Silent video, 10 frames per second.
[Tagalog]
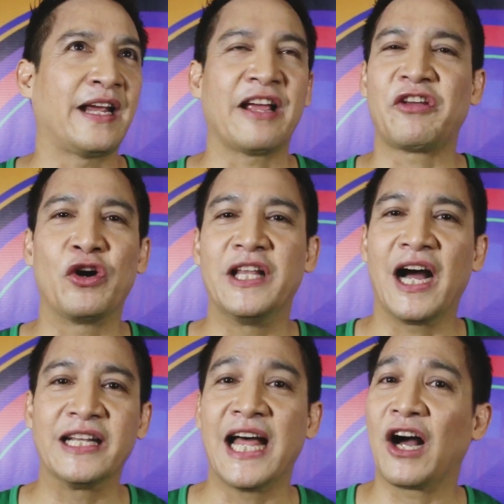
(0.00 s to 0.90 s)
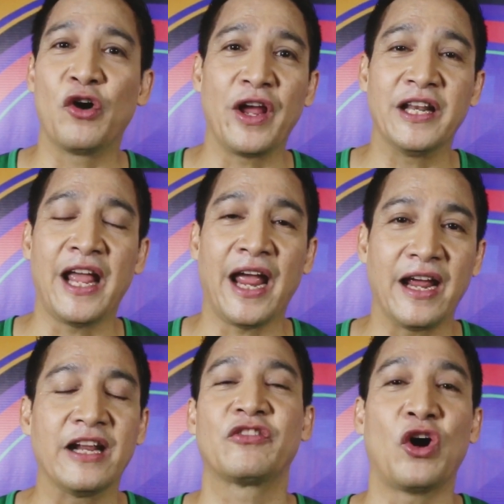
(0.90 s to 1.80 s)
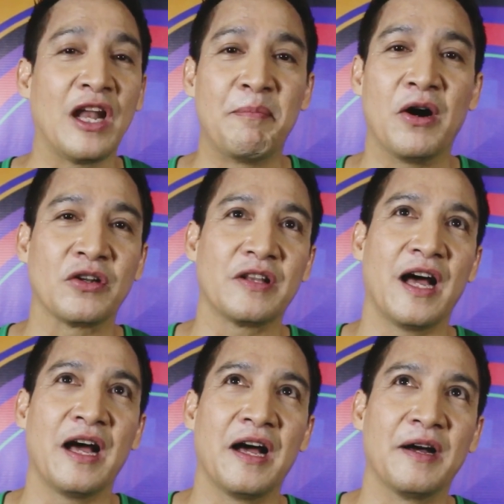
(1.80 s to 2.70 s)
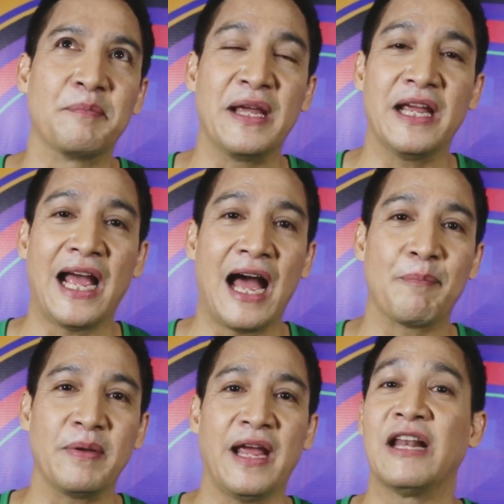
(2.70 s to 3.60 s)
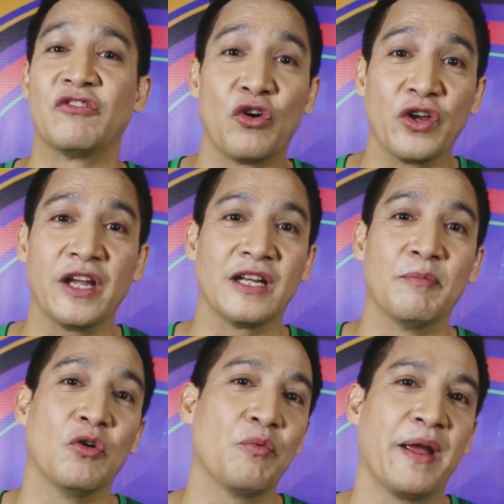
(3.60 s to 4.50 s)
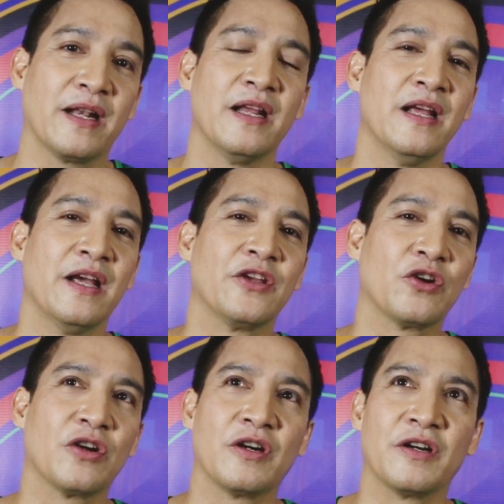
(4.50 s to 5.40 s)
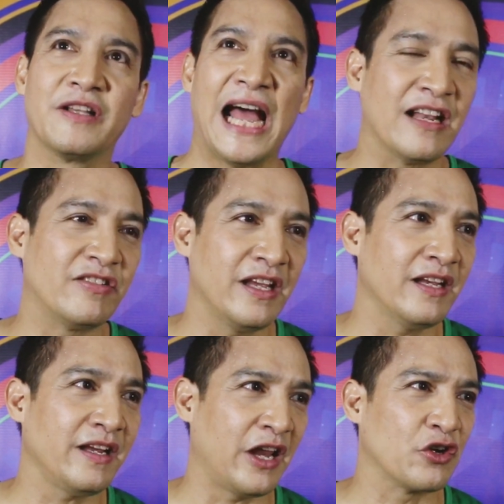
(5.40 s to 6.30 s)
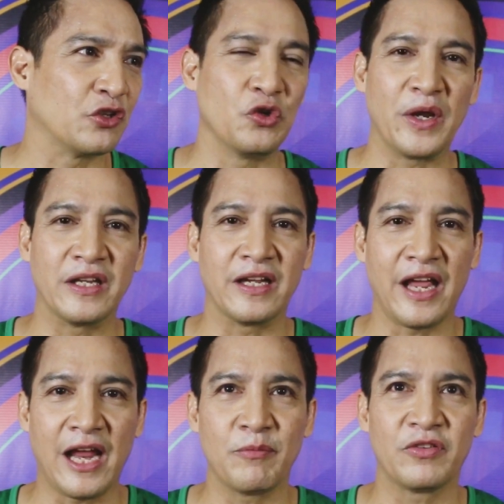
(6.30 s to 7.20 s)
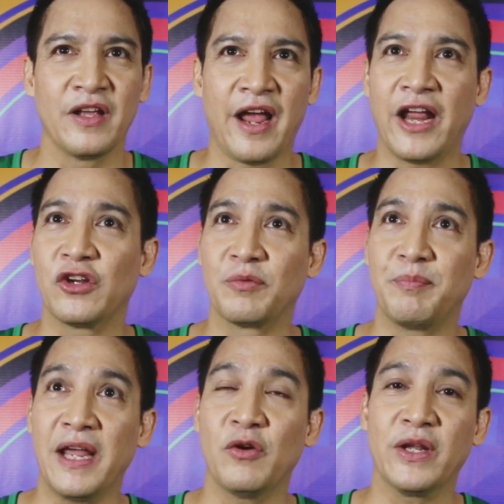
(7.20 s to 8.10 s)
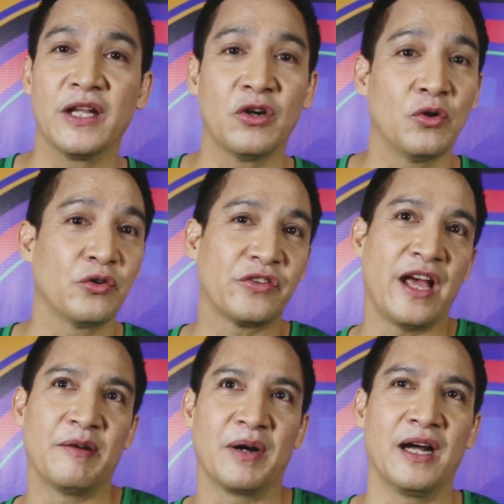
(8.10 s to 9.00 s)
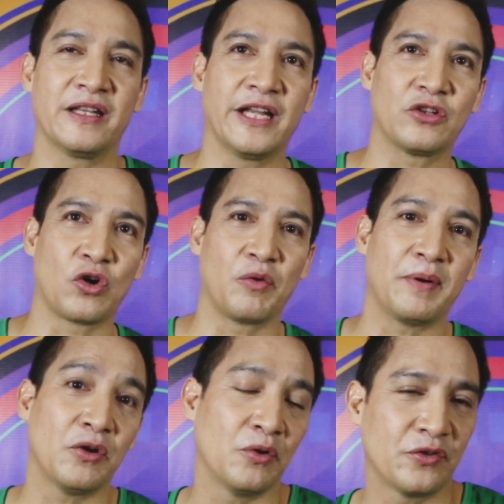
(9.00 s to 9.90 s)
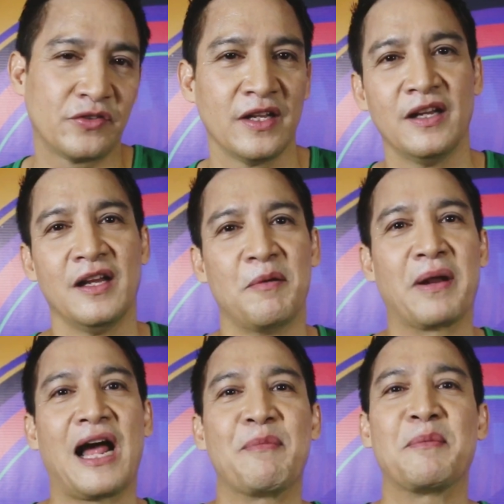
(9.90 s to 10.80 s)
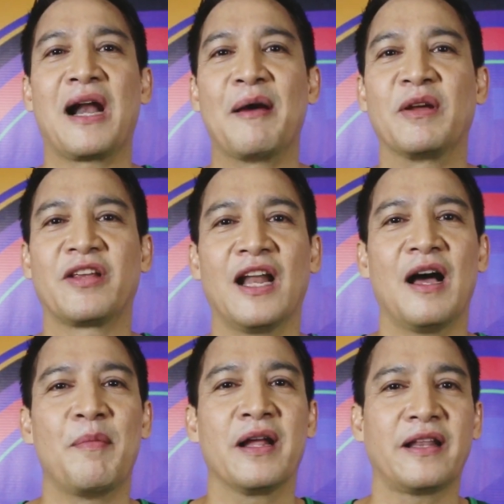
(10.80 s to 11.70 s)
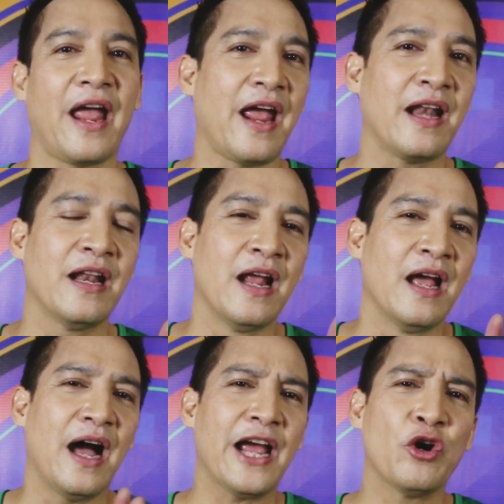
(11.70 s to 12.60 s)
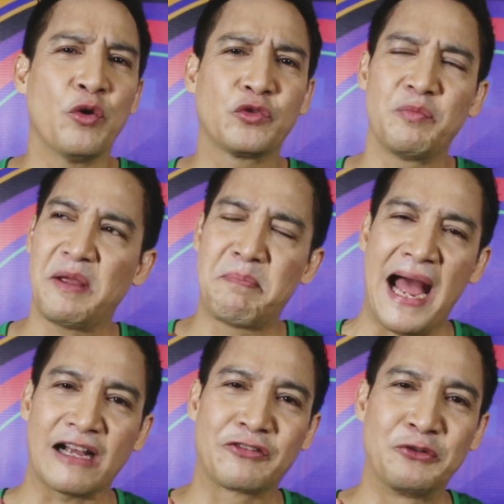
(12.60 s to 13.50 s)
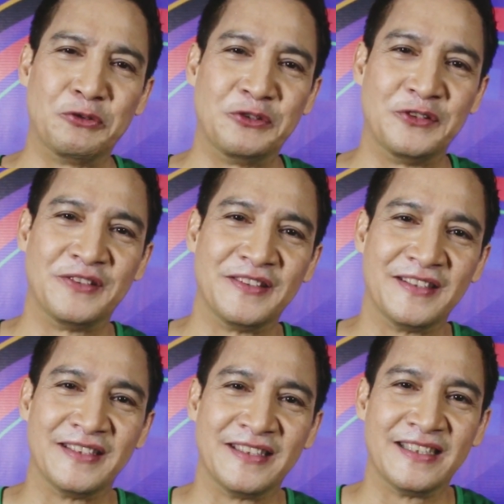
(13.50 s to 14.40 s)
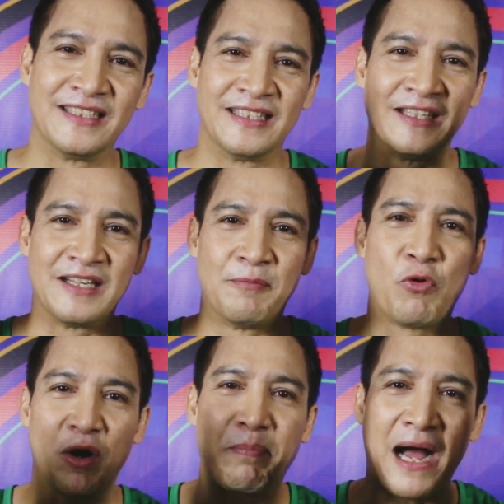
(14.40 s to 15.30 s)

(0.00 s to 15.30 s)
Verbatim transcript: kasi handang-handa ko, hindi, it's all about uh, being happy, enjoying the moment. You're dancing and you're doing the games and you're being with the host, yan, mga Tiktropa host. Maraming maraming salamat and I hope to be back soon more